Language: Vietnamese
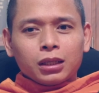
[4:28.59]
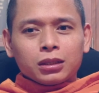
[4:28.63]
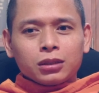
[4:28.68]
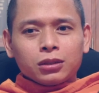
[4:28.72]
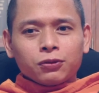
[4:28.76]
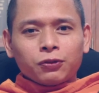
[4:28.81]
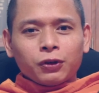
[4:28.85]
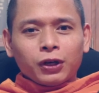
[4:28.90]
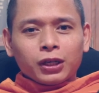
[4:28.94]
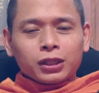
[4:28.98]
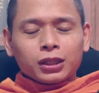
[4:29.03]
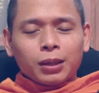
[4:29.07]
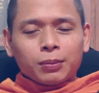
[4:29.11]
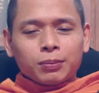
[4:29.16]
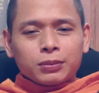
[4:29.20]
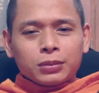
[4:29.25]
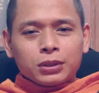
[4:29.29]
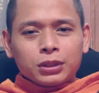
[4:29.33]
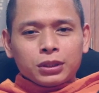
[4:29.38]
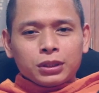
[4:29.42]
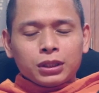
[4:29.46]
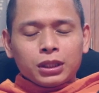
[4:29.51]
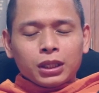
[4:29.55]
sư phát tâm
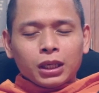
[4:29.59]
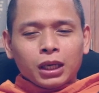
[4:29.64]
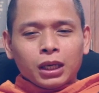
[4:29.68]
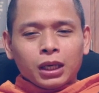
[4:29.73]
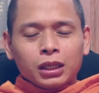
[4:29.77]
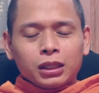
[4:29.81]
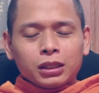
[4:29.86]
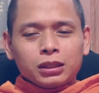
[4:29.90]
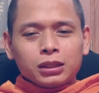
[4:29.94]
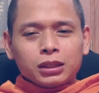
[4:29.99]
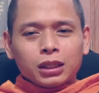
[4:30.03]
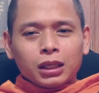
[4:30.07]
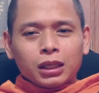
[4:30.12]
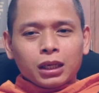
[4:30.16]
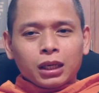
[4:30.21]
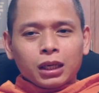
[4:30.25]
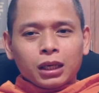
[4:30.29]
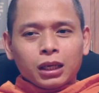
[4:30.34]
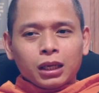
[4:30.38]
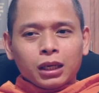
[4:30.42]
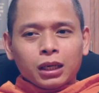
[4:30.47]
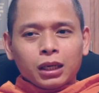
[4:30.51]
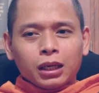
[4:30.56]
sư chở
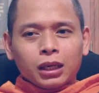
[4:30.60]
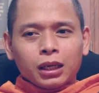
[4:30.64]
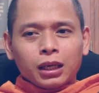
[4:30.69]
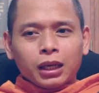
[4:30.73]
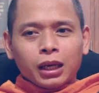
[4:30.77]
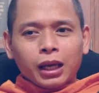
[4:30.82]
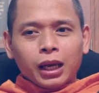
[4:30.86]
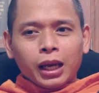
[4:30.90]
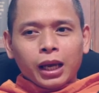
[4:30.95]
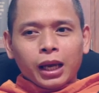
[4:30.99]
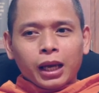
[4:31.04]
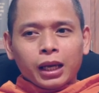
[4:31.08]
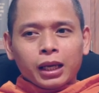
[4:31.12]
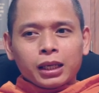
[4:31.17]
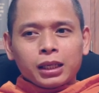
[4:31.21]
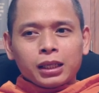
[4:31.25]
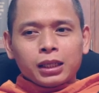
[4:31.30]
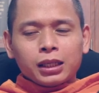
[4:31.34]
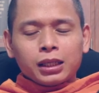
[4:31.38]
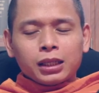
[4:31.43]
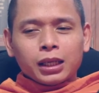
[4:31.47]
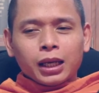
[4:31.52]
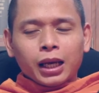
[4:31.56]
à,
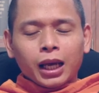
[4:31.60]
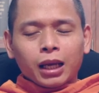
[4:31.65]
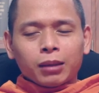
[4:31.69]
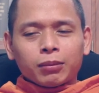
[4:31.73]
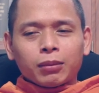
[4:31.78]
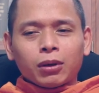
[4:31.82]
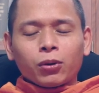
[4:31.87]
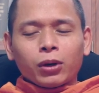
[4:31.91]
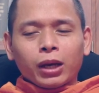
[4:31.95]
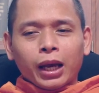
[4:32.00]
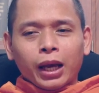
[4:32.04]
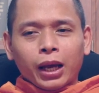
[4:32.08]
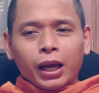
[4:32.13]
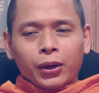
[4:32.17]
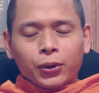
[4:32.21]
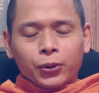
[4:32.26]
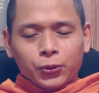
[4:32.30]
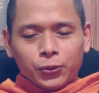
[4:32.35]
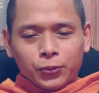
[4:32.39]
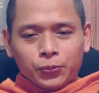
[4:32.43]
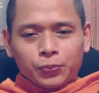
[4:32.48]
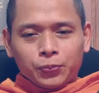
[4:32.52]
hai hai bao gạo